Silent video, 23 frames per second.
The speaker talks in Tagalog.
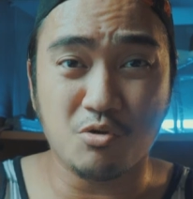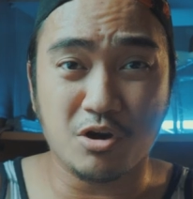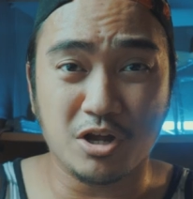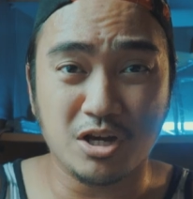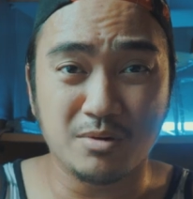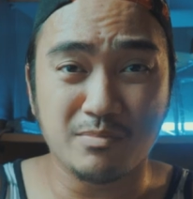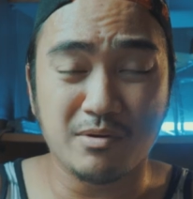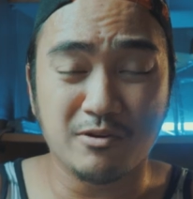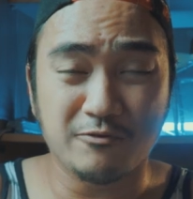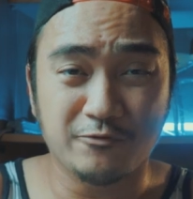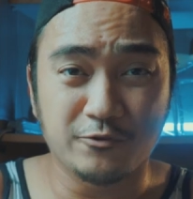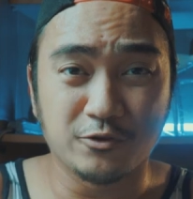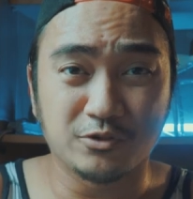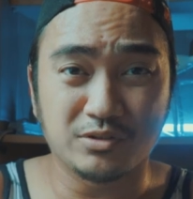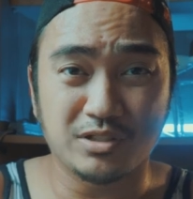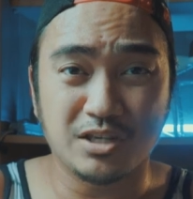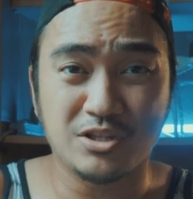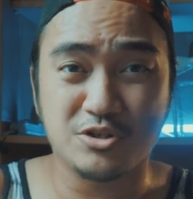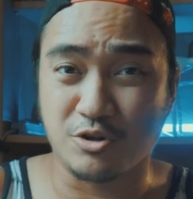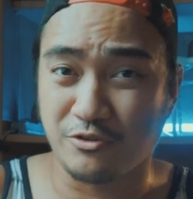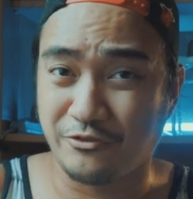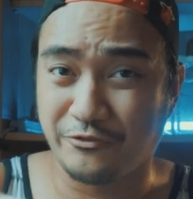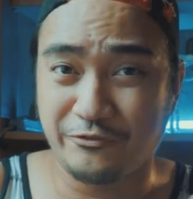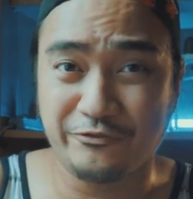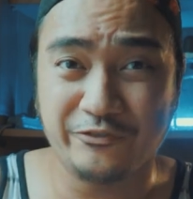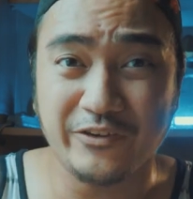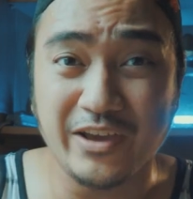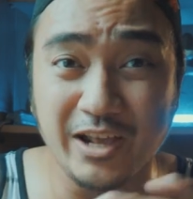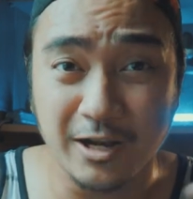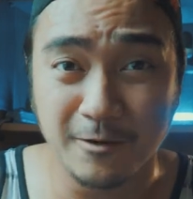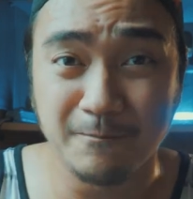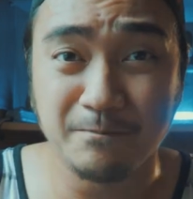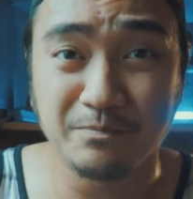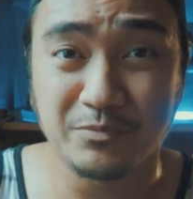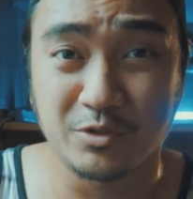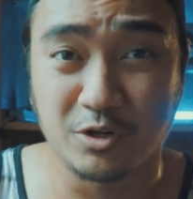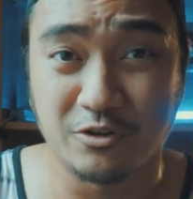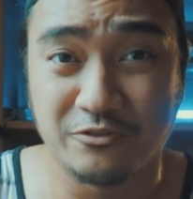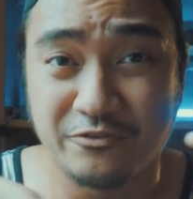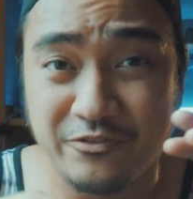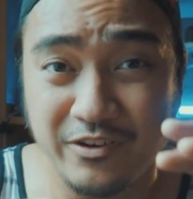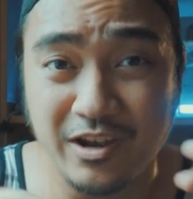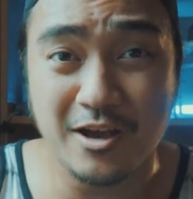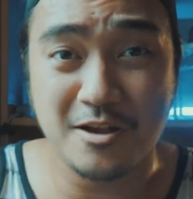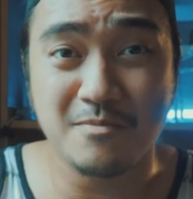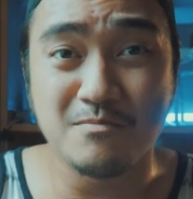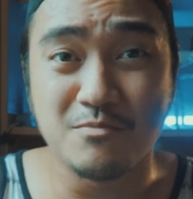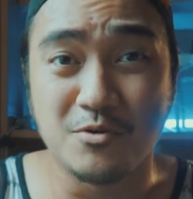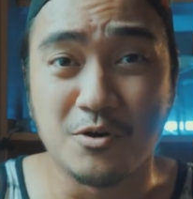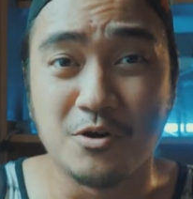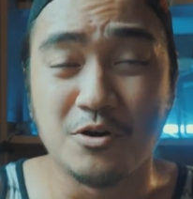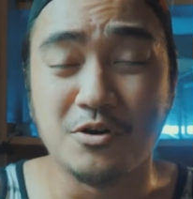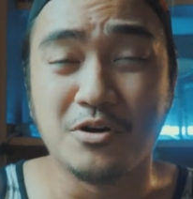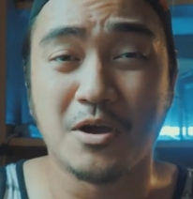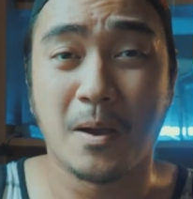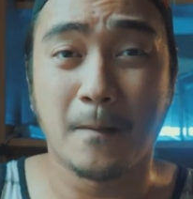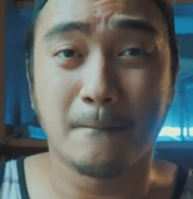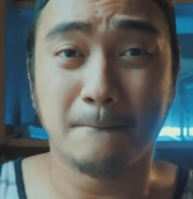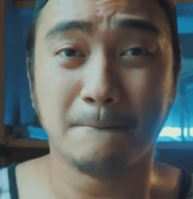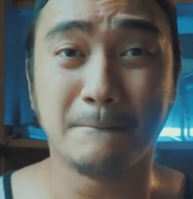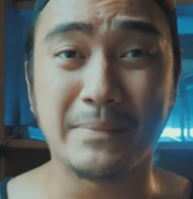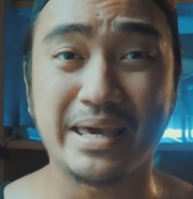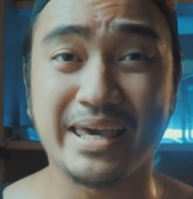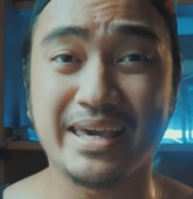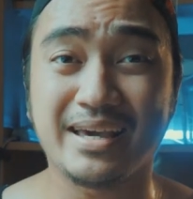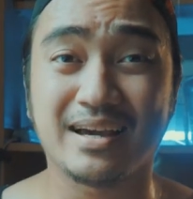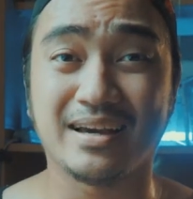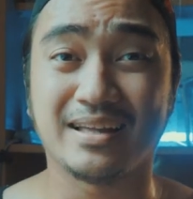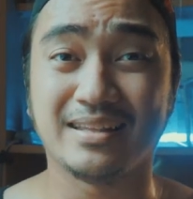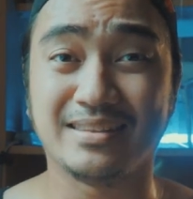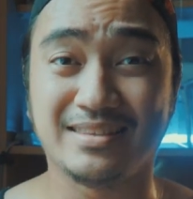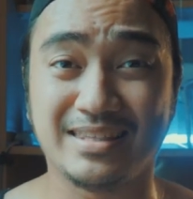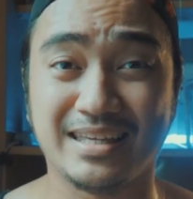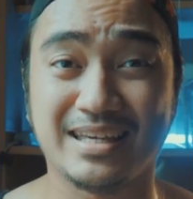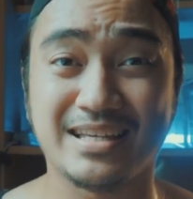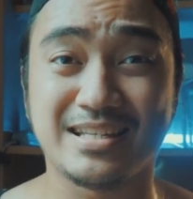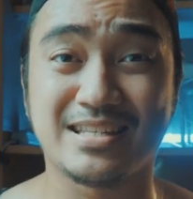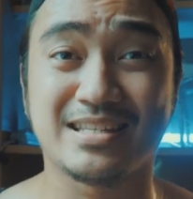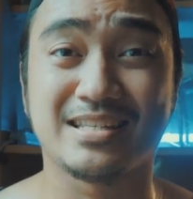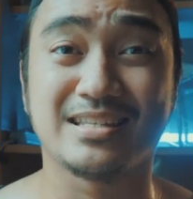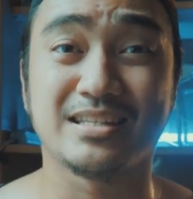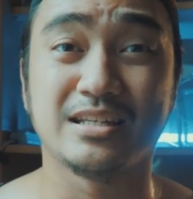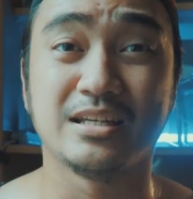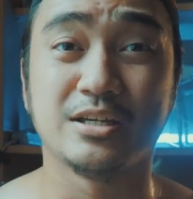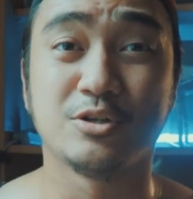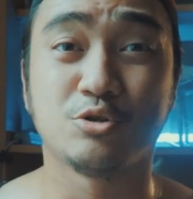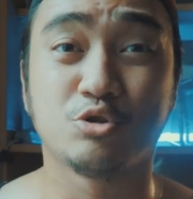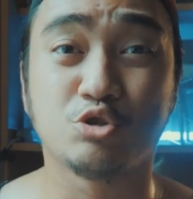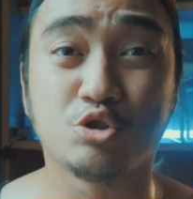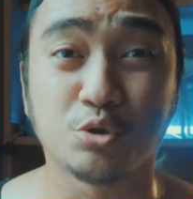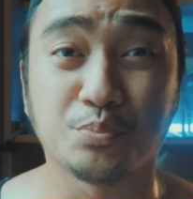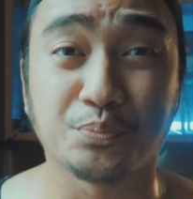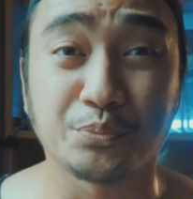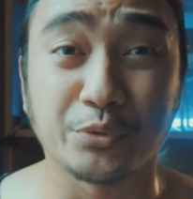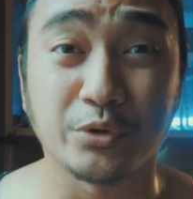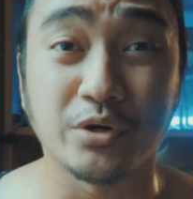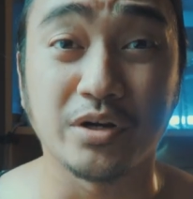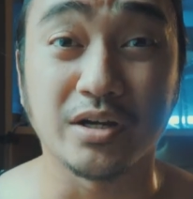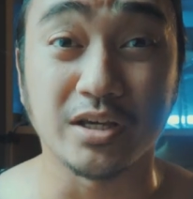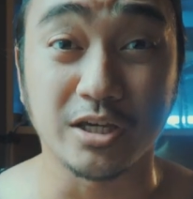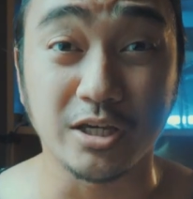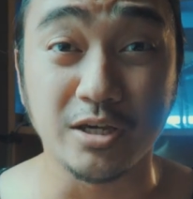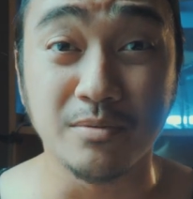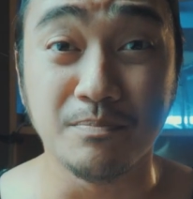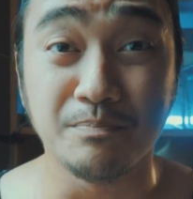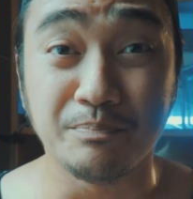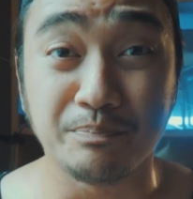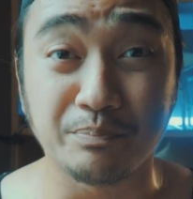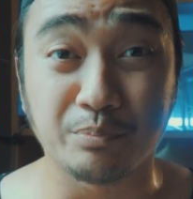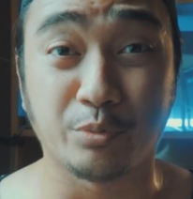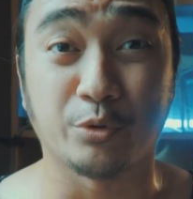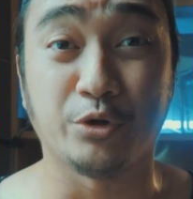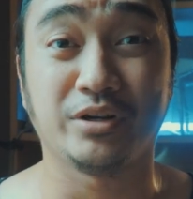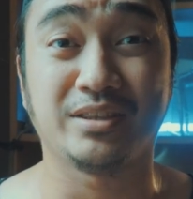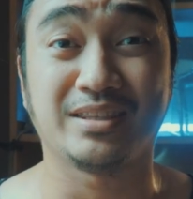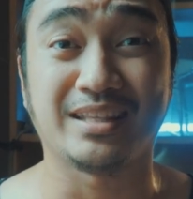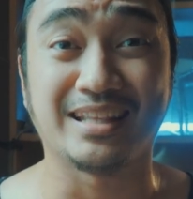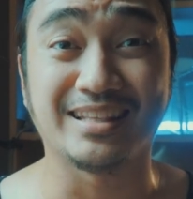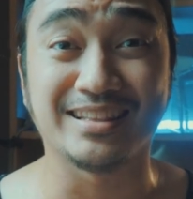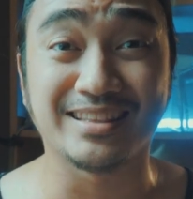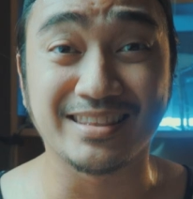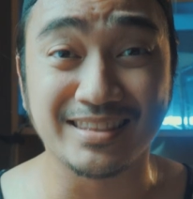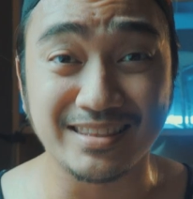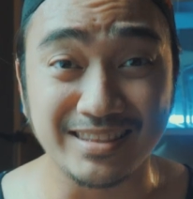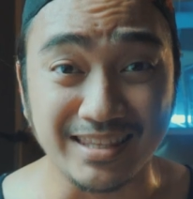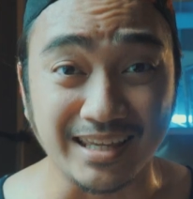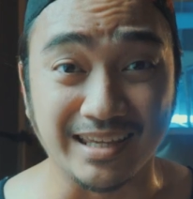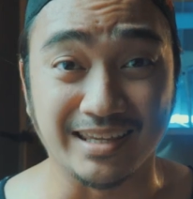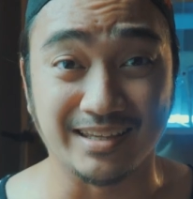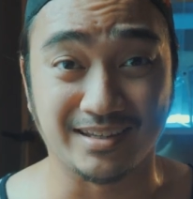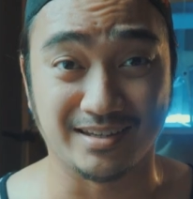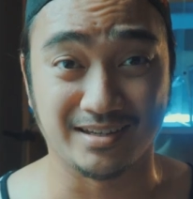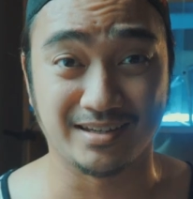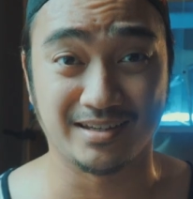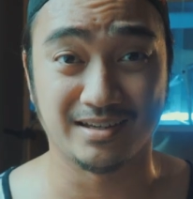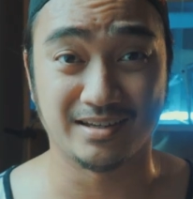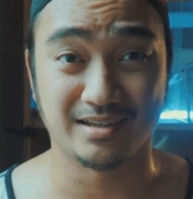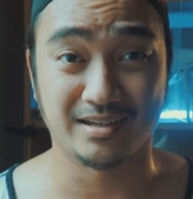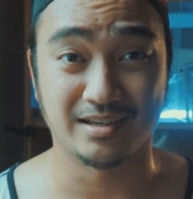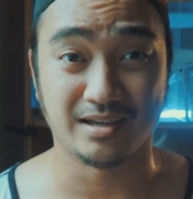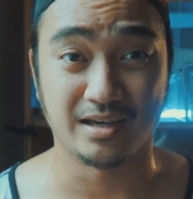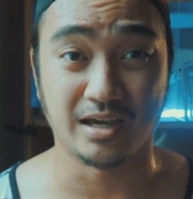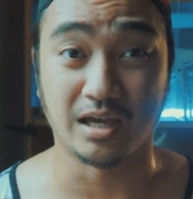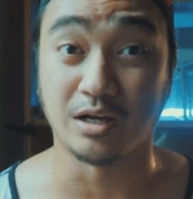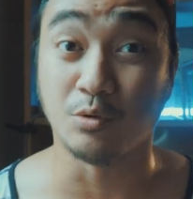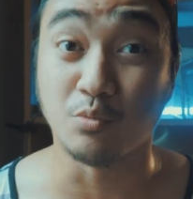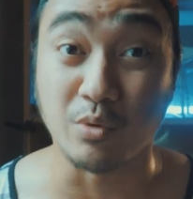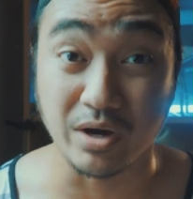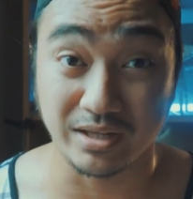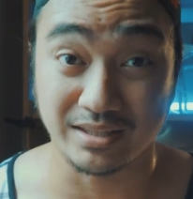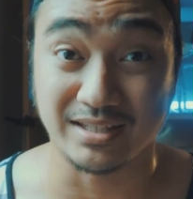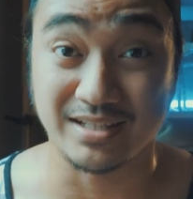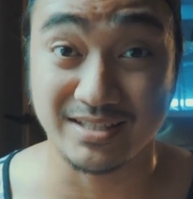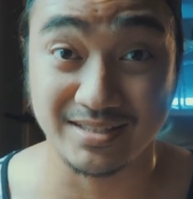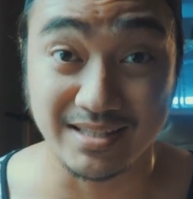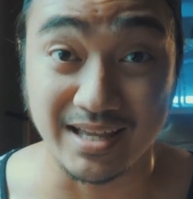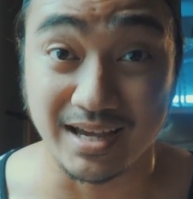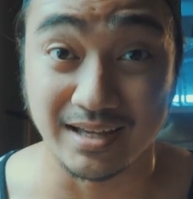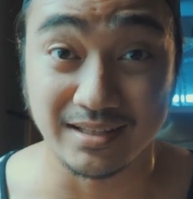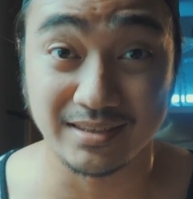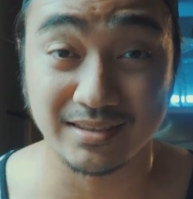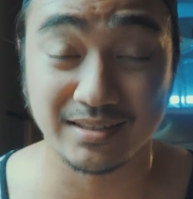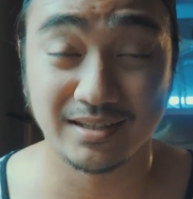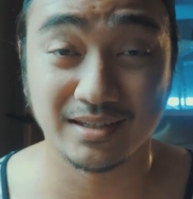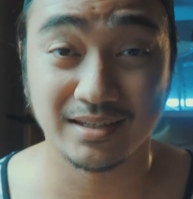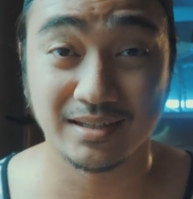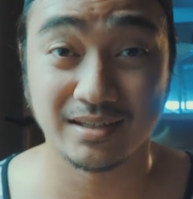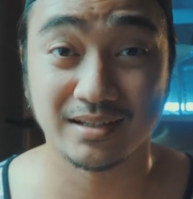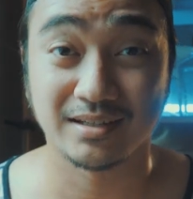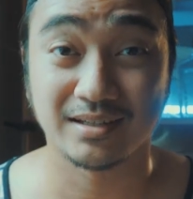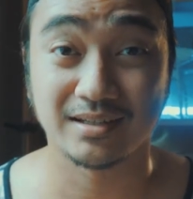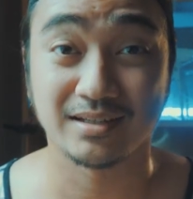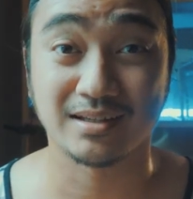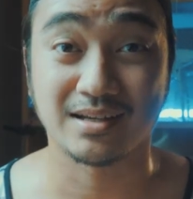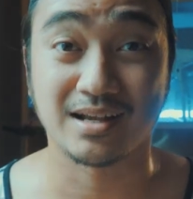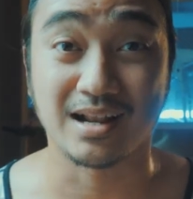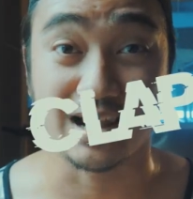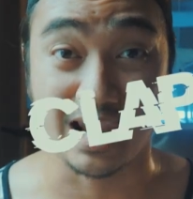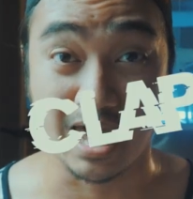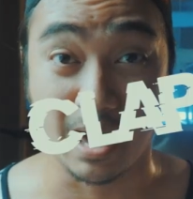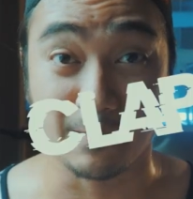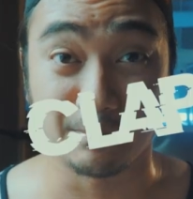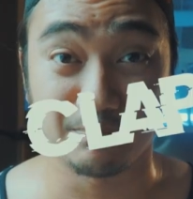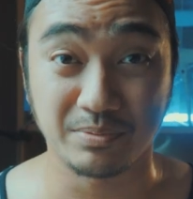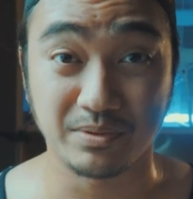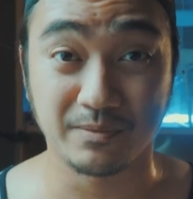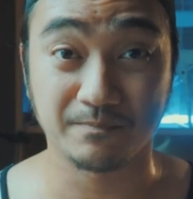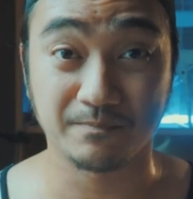kung anumang footage or film or vlog mo, make this super important thing. And what is that? Clap.